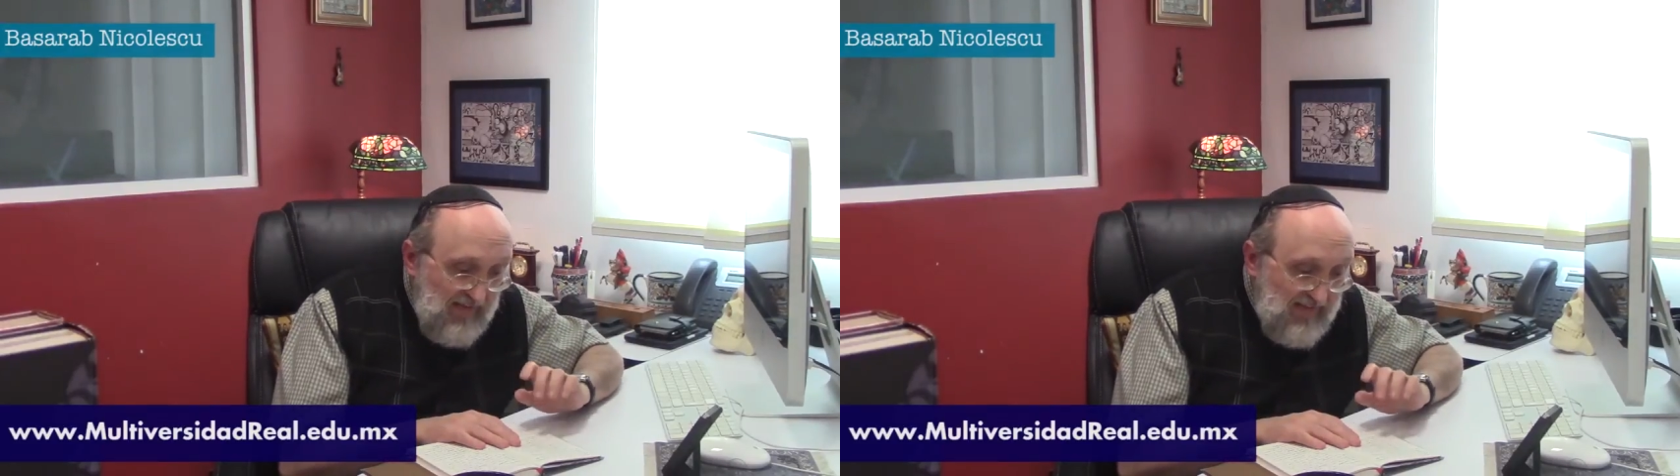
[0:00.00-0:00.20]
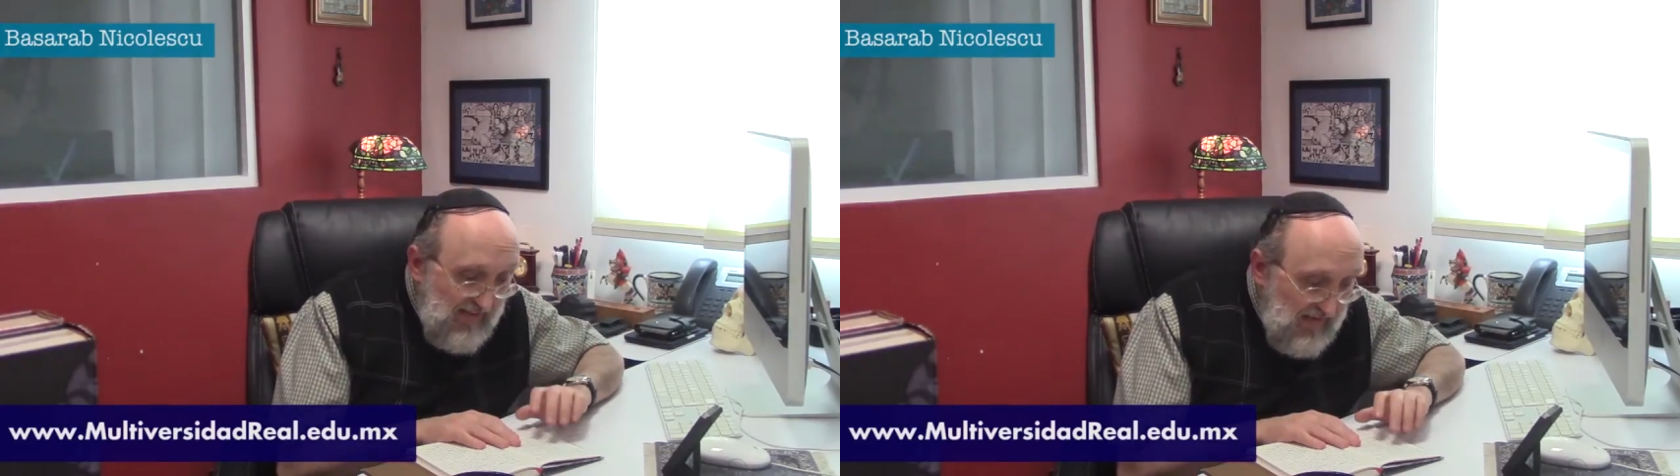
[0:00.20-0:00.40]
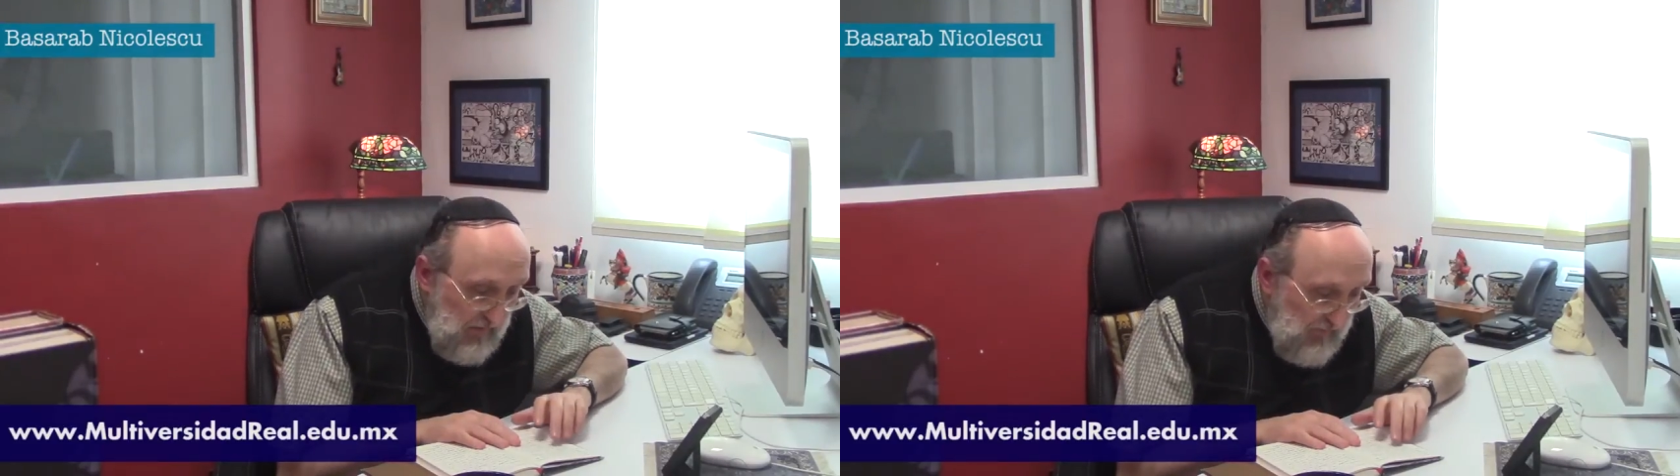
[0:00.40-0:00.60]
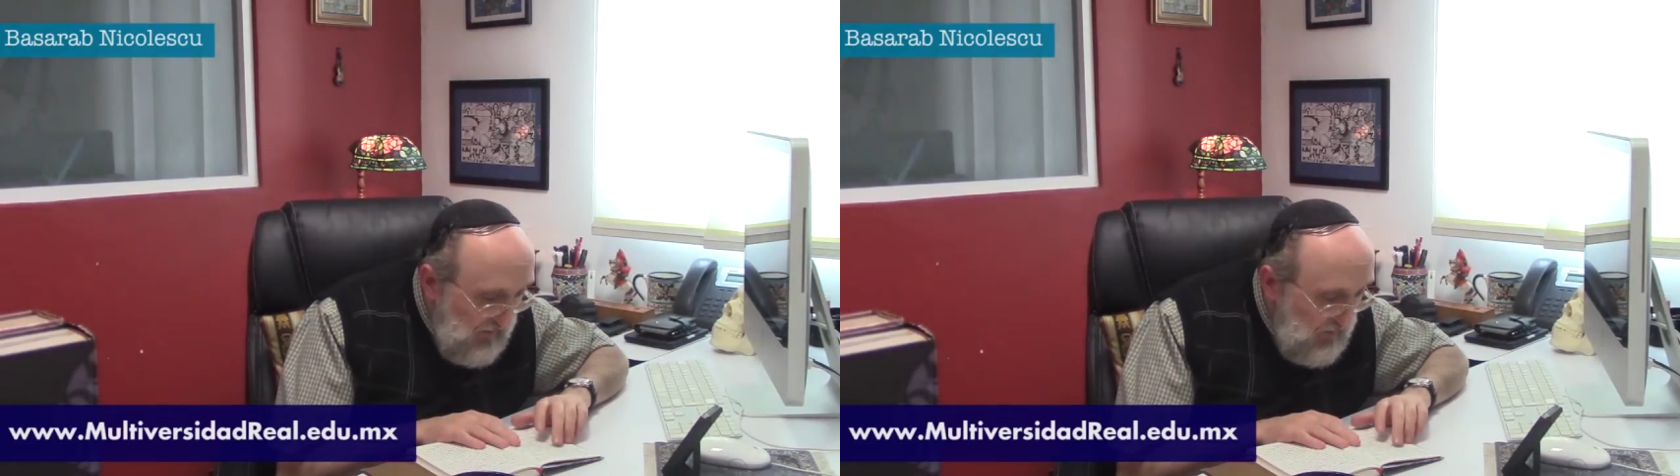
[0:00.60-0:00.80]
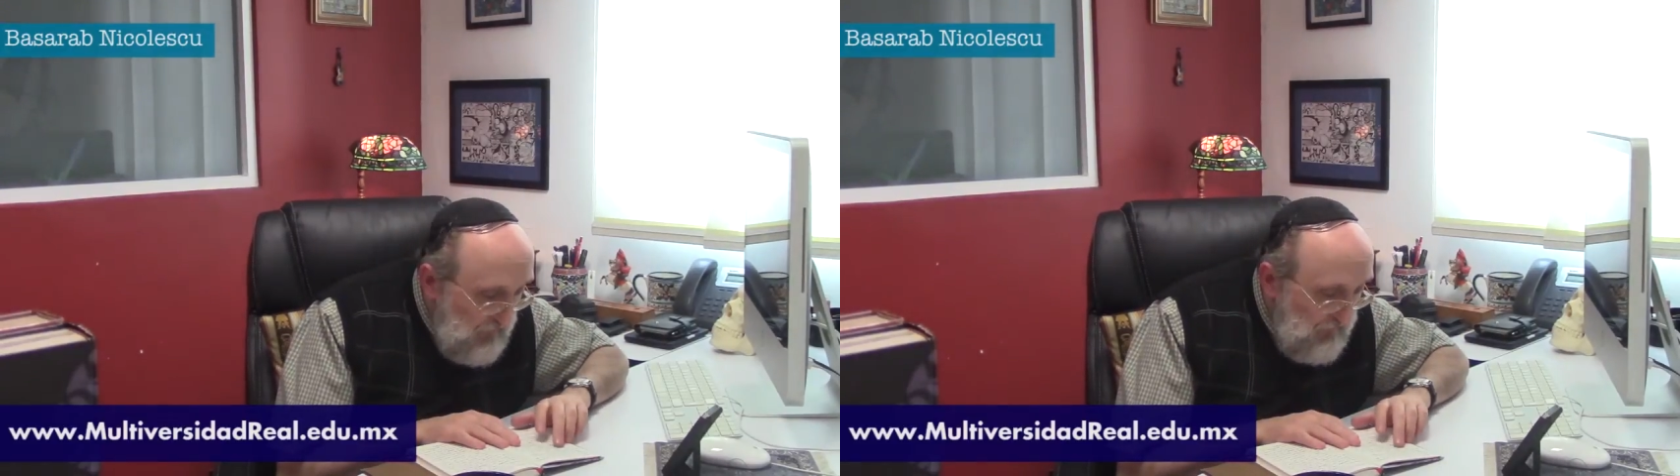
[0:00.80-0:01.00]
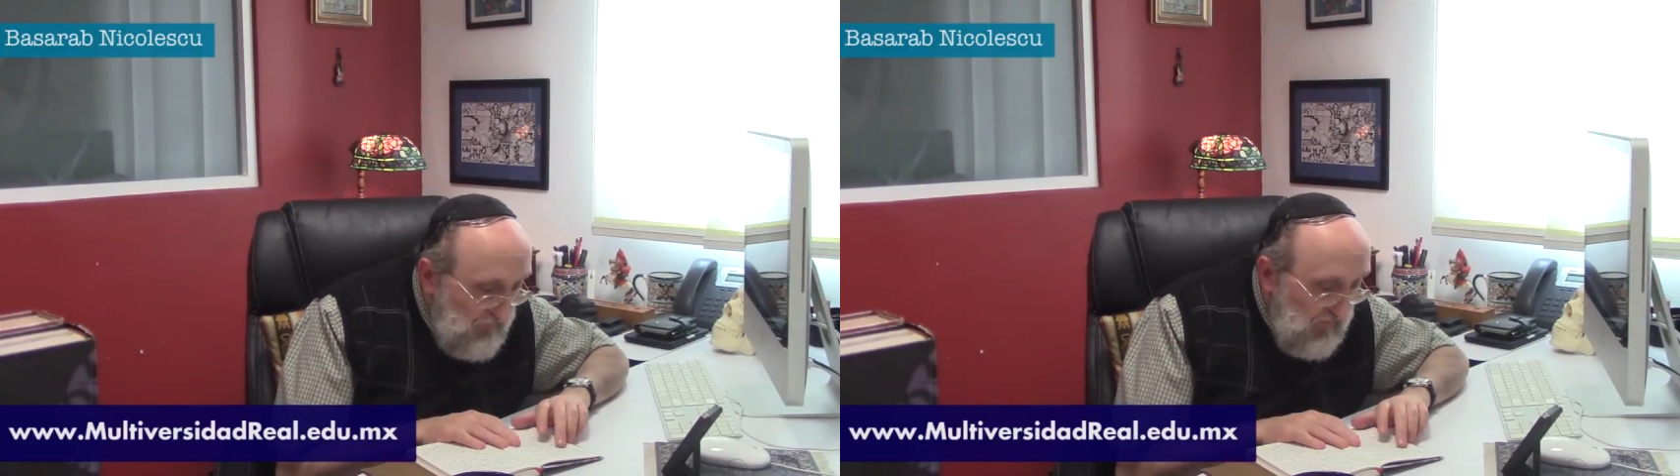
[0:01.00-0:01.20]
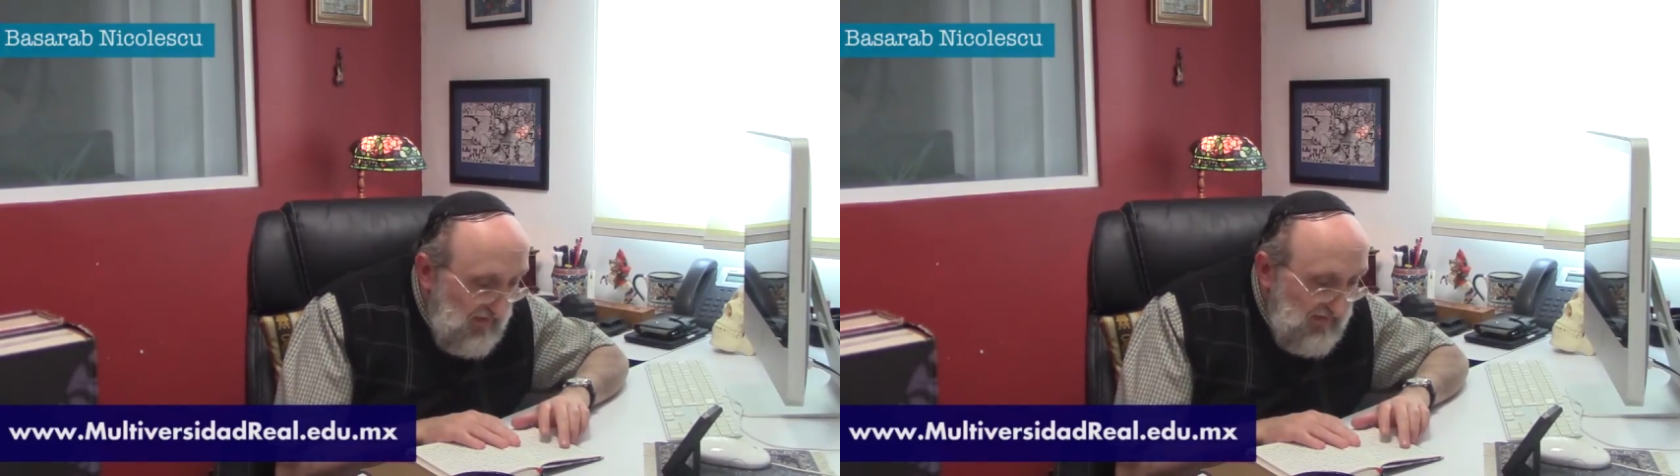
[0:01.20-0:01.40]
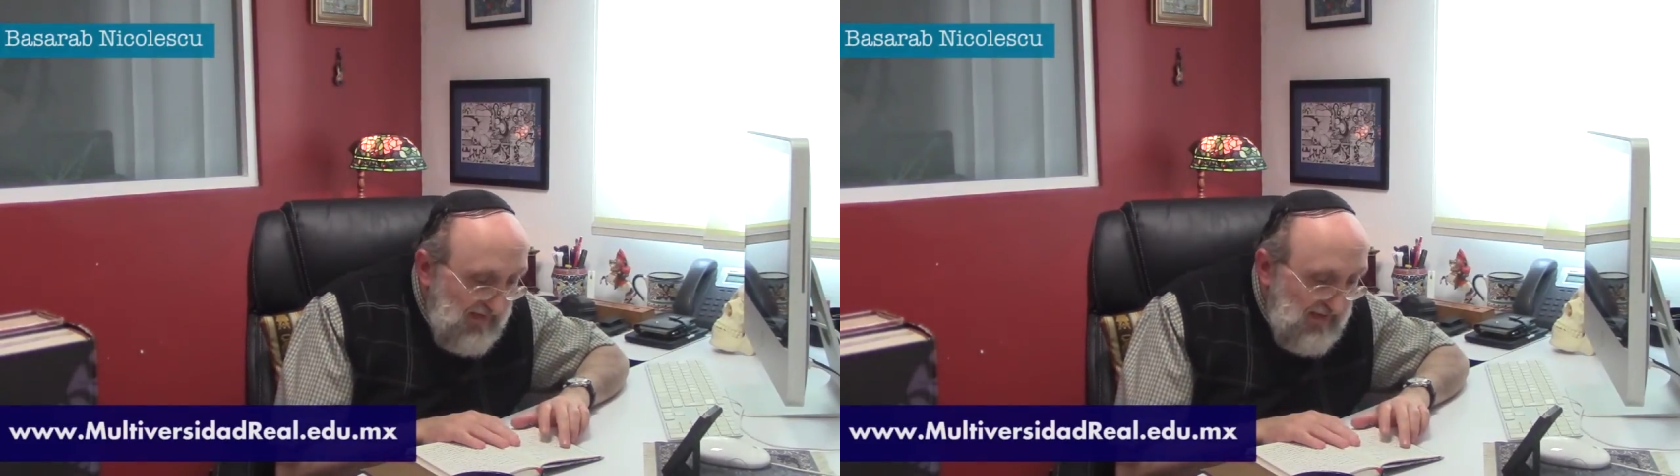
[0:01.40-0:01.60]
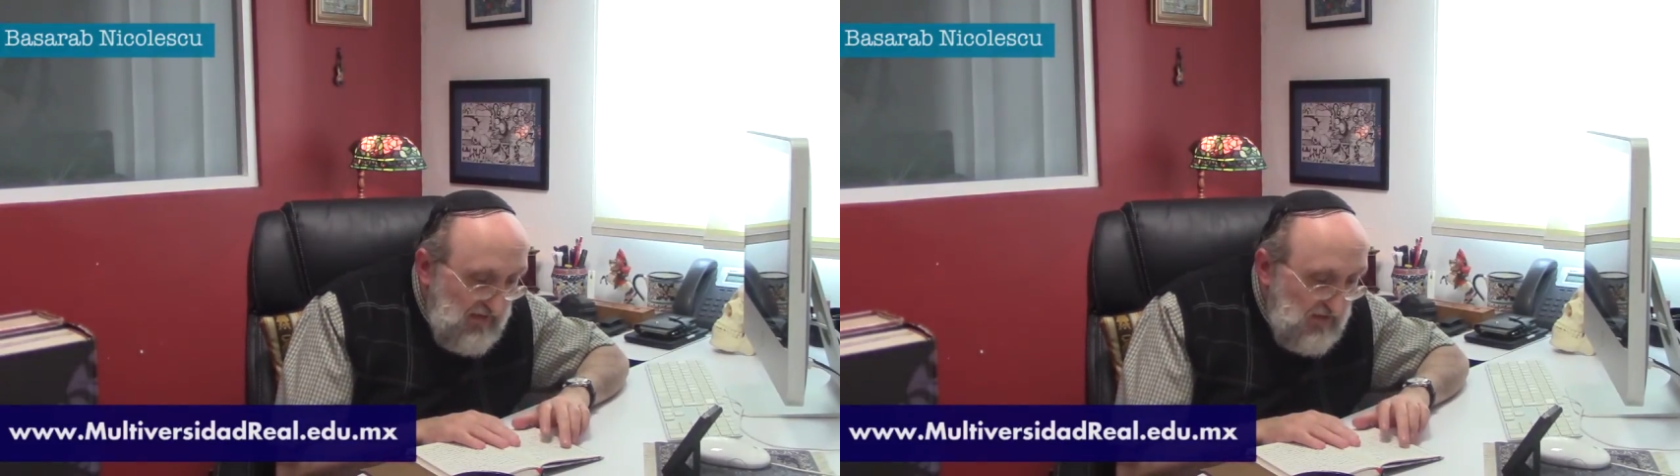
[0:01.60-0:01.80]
derivan de